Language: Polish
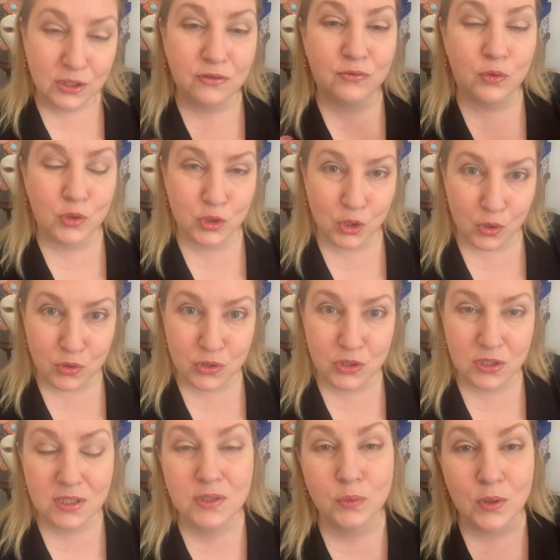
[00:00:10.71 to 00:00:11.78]
i
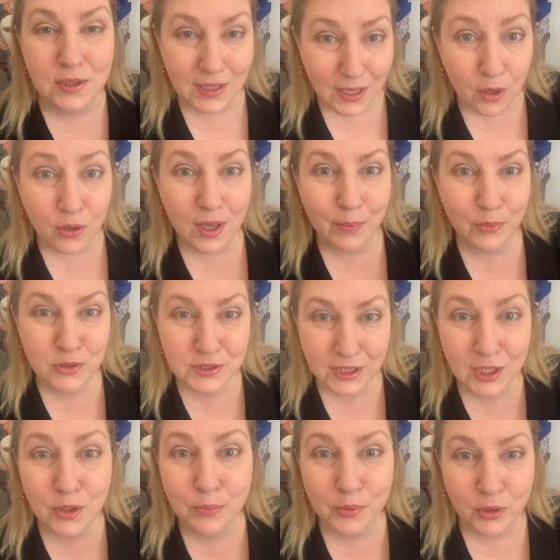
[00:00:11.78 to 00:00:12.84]
twórczości słynnego japońskiego